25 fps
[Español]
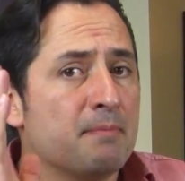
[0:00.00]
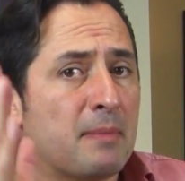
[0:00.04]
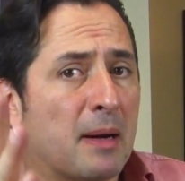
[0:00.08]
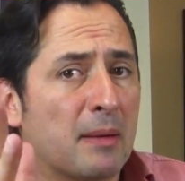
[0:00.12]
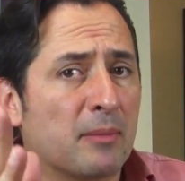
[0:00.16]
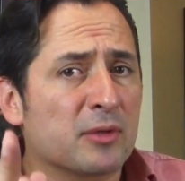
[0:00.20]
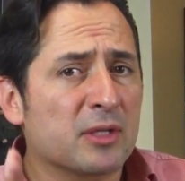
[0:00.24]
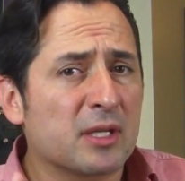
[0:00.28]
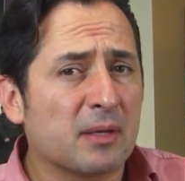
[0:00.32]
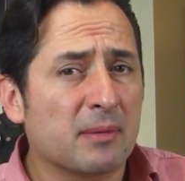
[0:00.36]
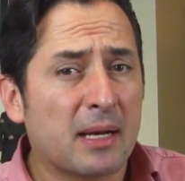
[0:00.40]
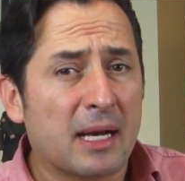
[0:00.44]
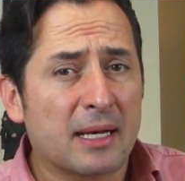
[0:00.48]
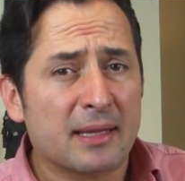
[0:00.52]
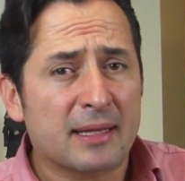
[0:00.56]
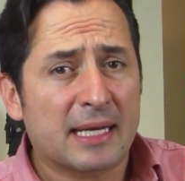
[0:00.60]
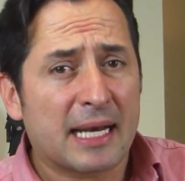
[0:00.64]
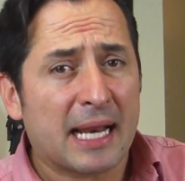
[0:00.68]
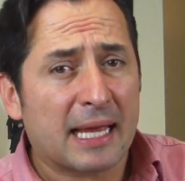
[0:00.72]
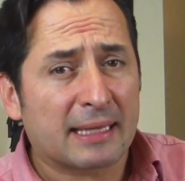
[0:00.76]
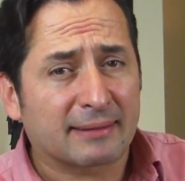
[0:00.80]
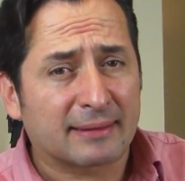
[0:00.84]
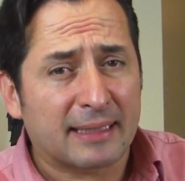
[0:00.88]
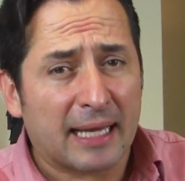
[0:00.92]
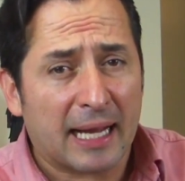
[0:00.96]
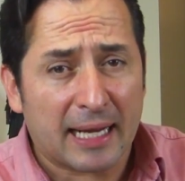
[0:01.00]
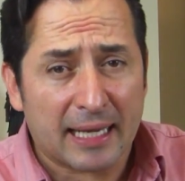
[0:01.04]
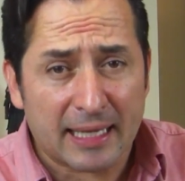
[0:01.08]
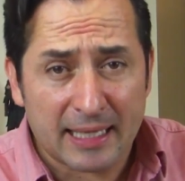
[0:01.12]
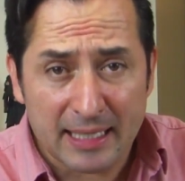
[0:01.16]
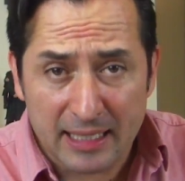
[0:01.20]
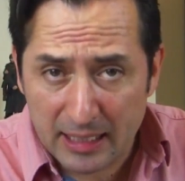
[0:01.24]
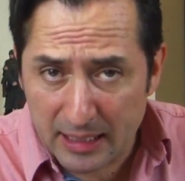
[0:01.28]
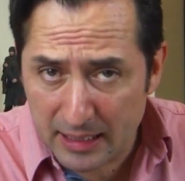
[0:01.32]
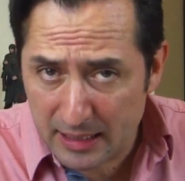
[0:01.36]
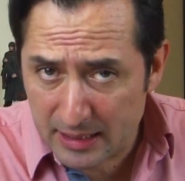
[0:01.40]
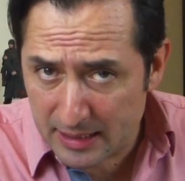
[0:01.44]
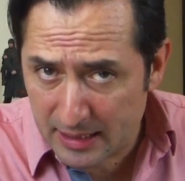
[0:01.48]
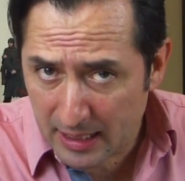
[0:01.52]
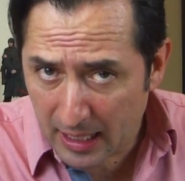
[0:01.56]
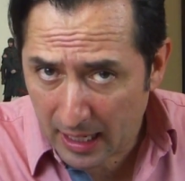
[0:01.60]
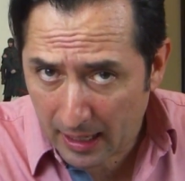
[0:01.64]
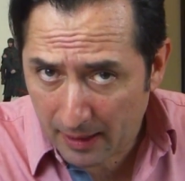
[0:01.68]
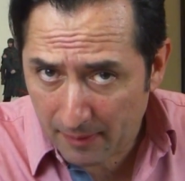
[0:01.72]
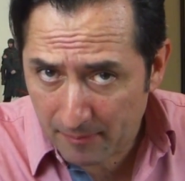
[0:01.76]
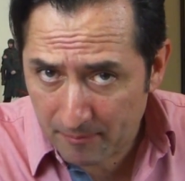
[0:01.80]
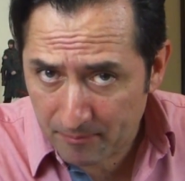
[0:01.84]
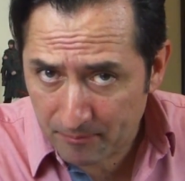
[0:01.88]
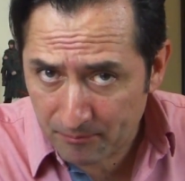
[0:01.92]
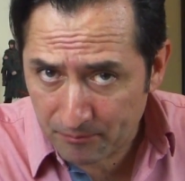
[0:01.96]
Vamos a hablar de la
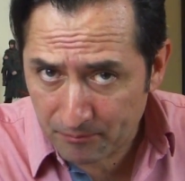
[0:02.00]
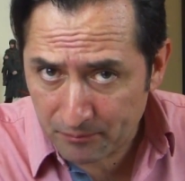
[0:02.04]
taquilla.